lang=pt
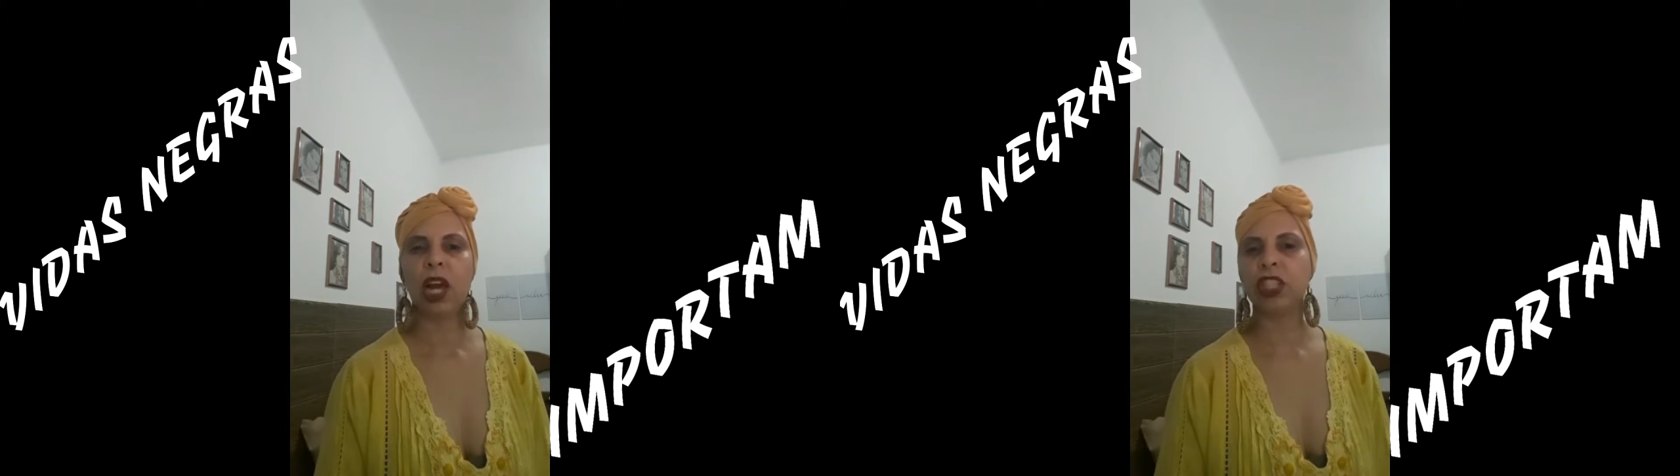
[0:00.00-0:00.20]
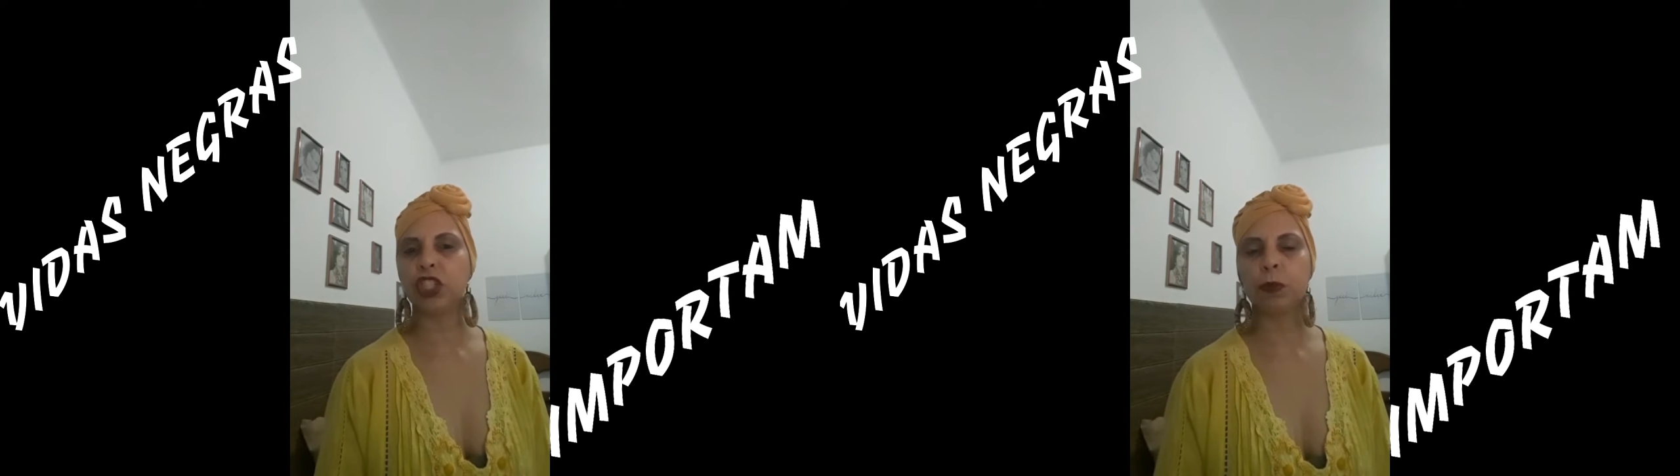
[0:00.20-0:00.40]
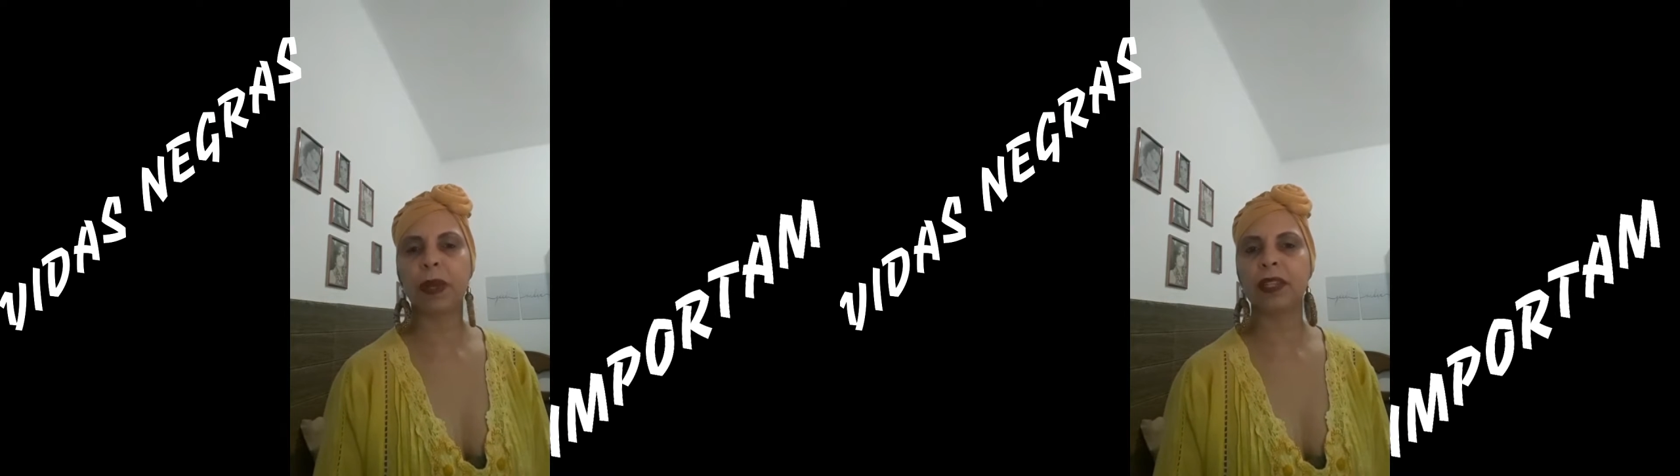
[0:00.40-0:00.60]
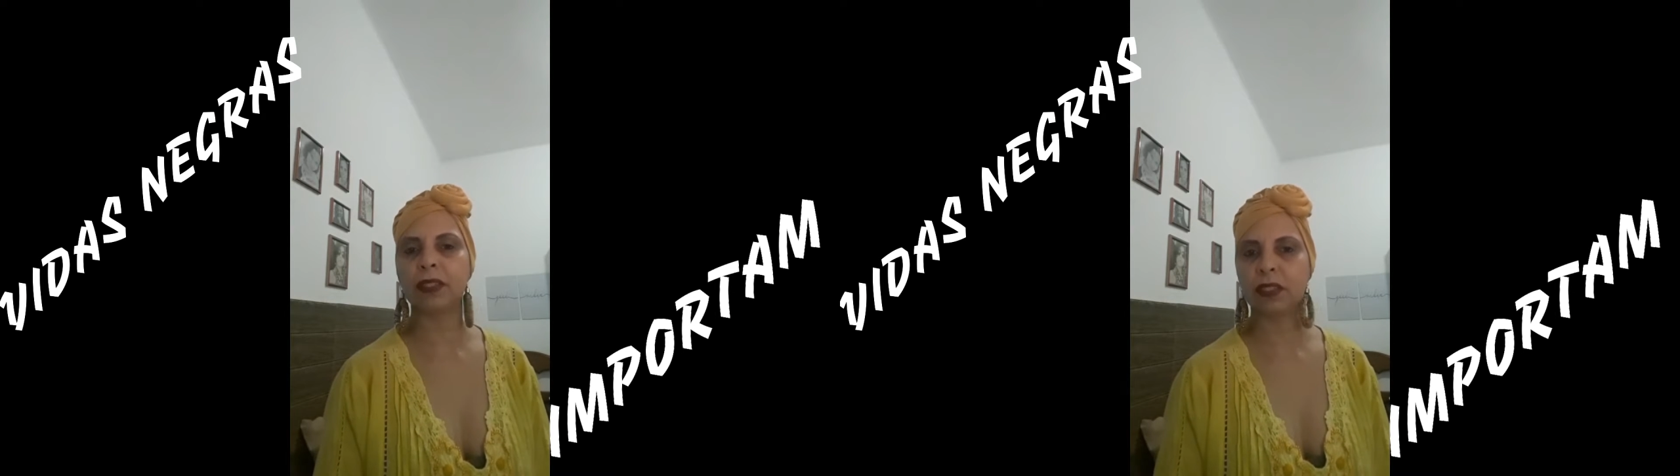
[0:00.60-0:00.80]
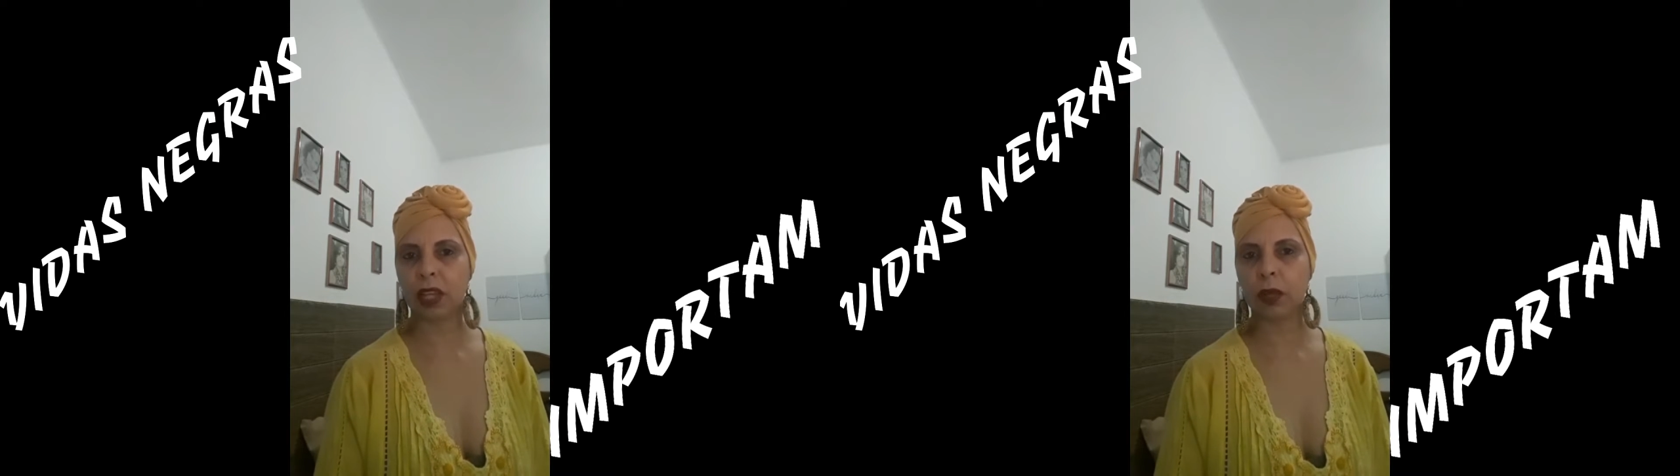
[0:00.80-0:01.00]
a gente
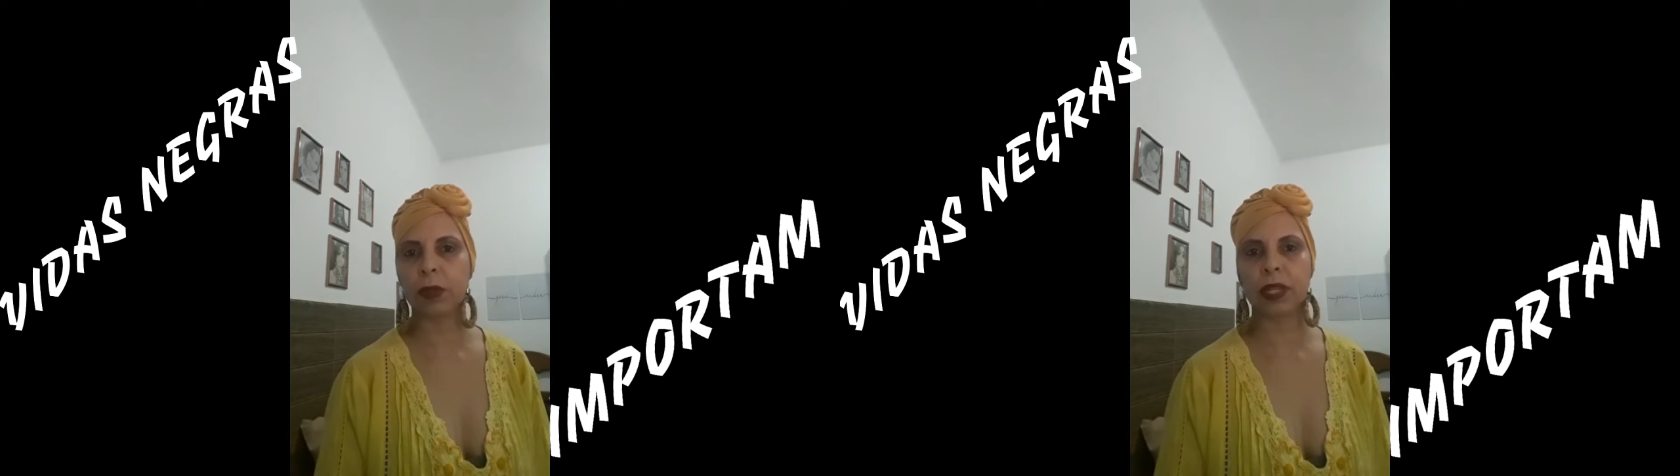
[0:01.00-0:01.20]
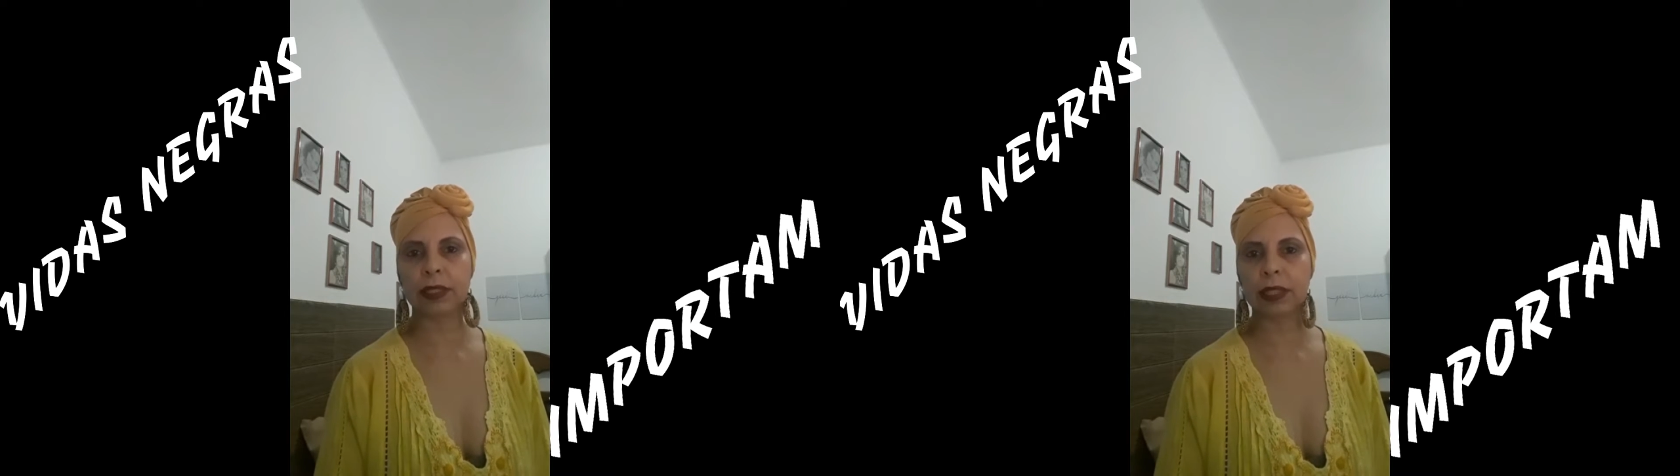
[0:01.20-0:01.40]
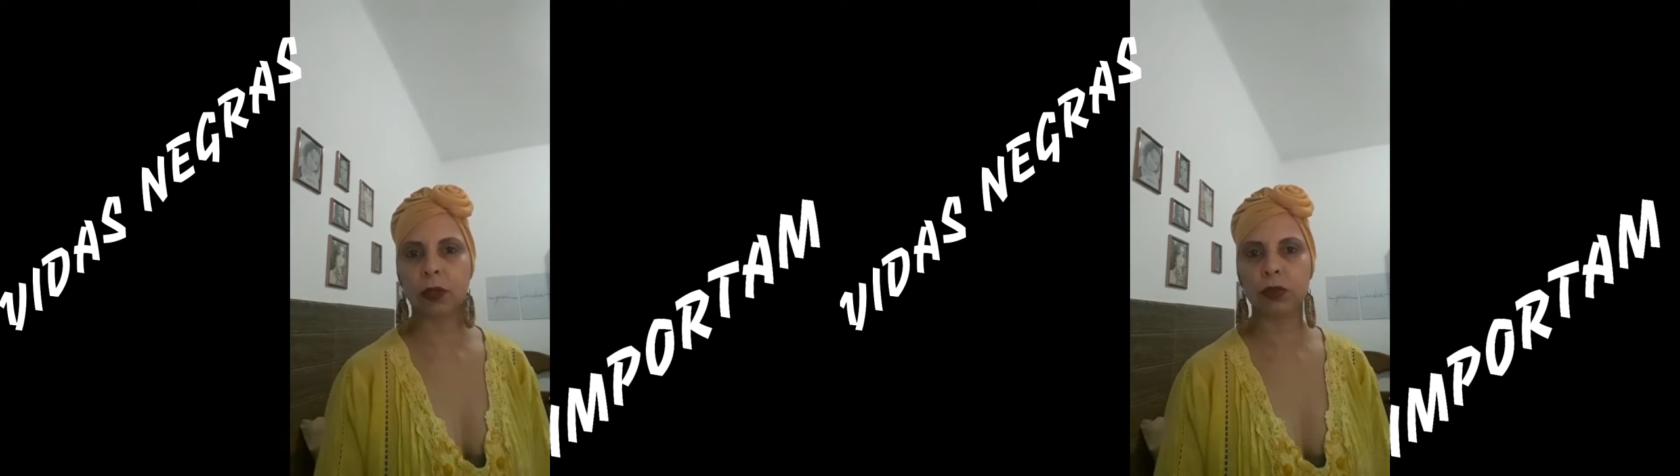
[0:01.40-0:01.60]
percebe que essa